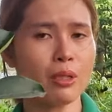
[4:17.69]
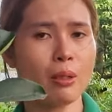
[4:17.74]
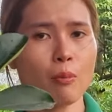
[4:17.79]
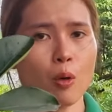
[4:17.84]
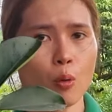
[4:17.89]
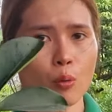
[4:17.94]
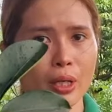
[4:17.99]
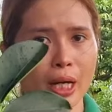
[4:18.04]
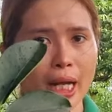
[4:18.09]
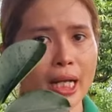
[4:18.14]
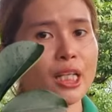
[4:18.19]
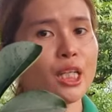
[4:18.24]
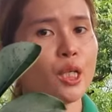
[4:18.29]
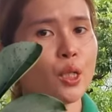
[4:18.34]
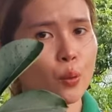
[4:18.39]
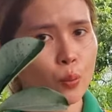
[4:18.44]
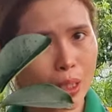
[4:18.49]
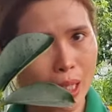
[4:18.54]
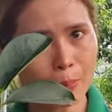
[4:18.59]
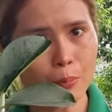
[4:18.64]
cho bộ rễ
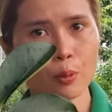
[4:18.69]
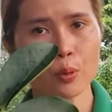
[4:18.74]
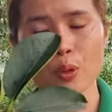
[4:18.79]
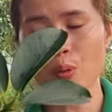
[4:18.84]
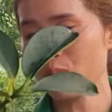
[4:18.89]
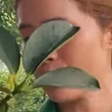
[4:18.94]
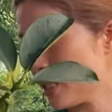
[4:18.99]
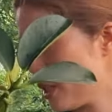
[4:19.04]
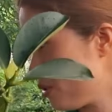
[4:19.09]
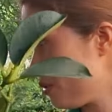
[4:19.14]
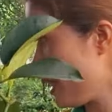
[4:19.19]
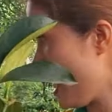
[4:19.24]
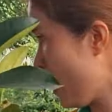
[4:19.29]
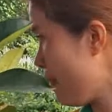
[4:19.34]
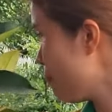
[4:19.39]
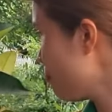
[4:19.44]
nhiều lên một chút xíu nha